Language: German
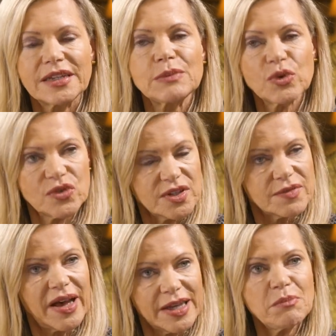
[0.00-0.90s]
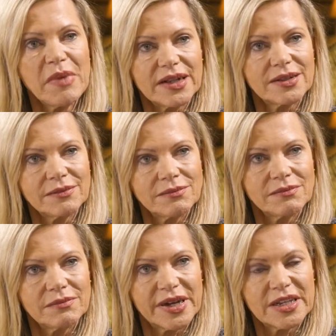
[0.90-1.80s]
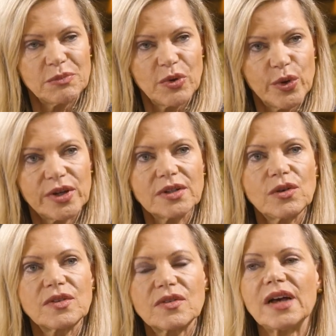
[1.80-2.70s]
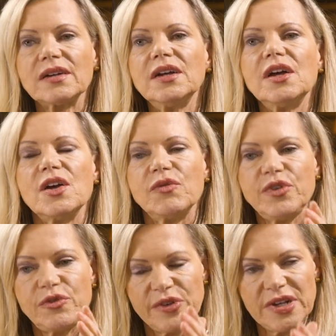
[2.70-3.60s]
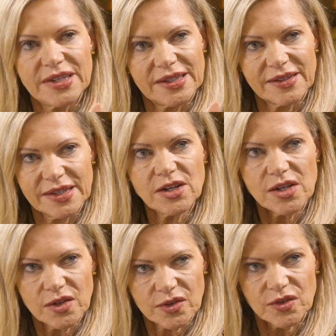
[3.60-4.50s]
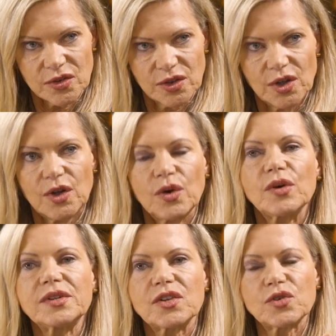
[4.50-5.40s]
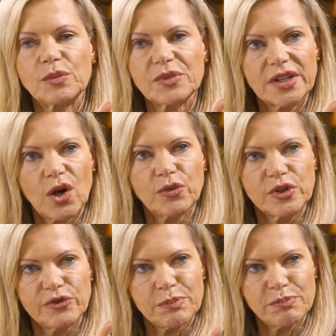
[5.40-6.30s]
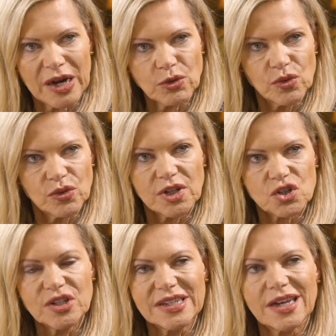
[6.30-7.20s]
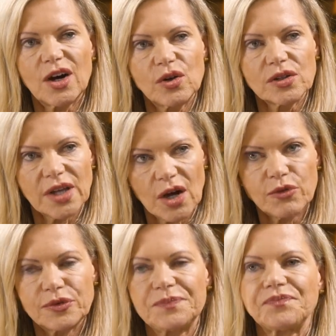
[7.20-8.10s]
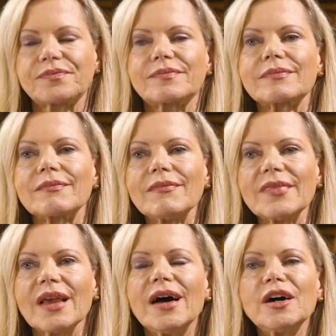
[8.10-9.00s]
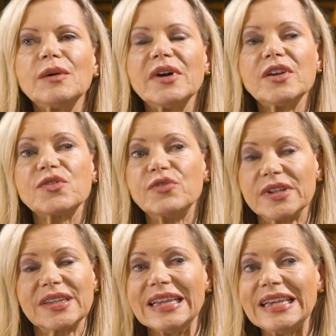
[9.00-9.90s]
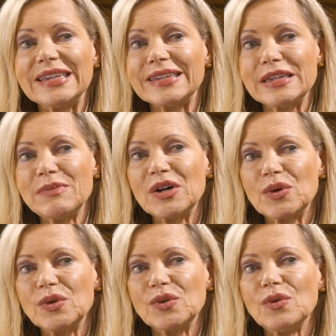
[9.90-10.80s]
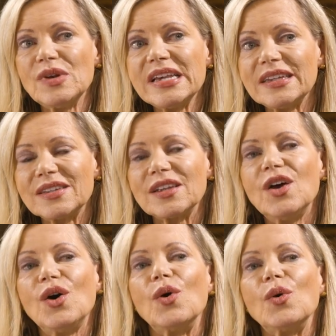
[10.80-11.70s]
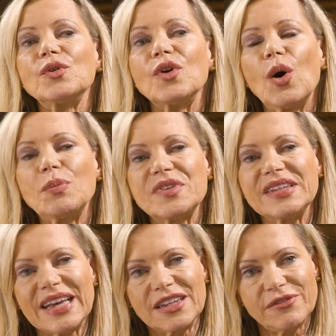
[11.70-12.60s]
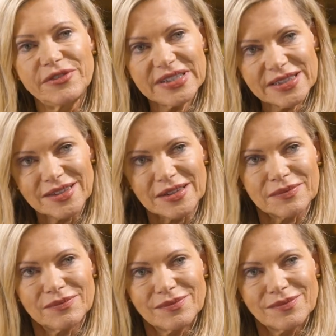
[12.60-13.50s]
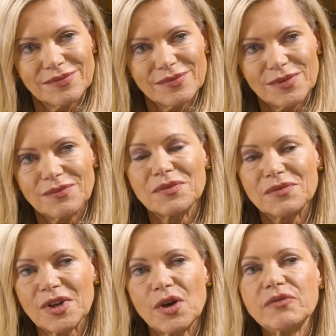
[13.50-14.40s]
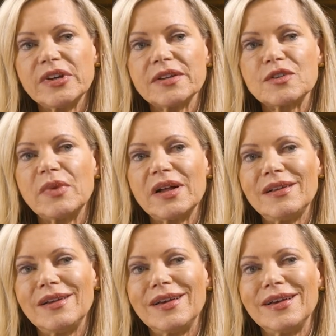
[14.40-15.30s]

Der muss sie zwar anmelden bei den Behörden und sagen, wie viel da drin ist mhm. und das kommt dann auf die Verpackung und das steht da auch drauf. Aber es wird nicht immer kontrolliert und ob sie dann wirken, da hören wir jetzt mal